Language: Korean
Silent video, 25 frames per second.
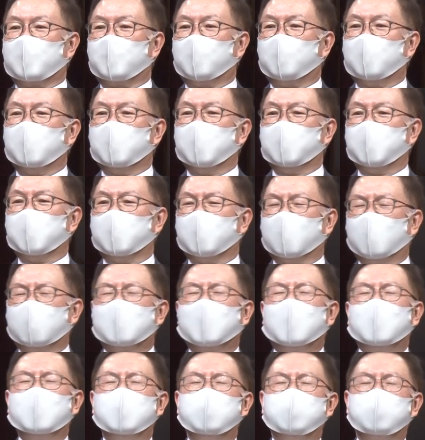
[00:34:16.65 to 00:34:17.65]
오히려
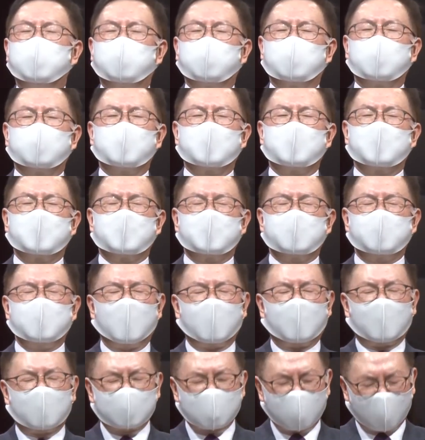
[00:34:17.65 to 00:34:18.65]
하나님,
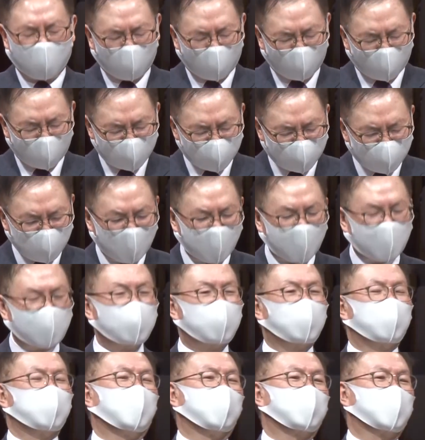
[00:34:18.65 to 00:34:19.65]
내가 다 이해할
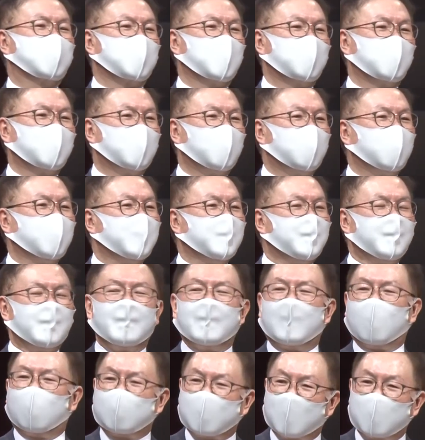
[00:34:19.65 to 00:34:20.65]
수 없어도
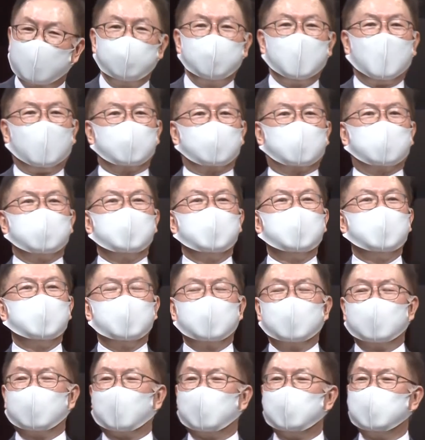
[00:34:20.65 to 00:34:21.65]
하나님이 하시는
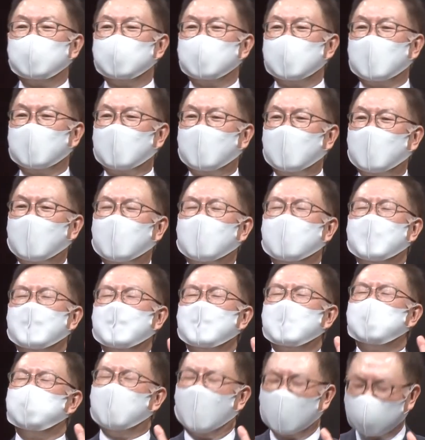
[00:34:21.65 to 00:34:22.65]
일은 언제나
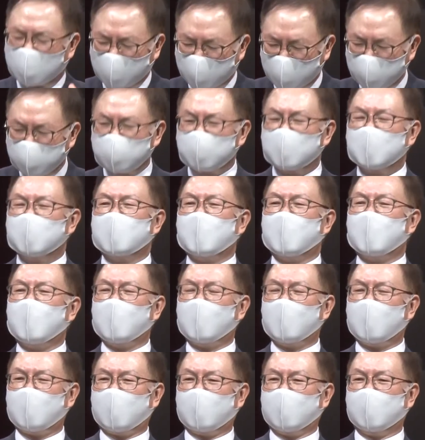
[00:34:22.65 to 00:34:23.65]

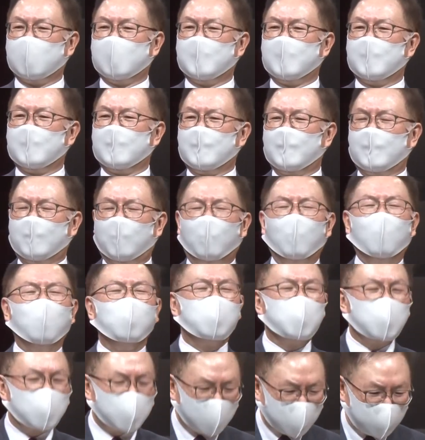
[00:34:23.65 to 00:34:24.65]
맞습니다,
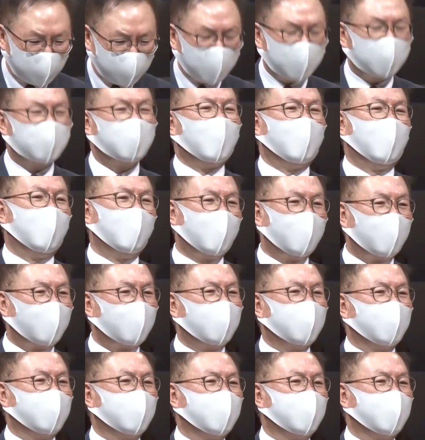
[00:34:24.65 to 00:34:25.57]
옳으십니다,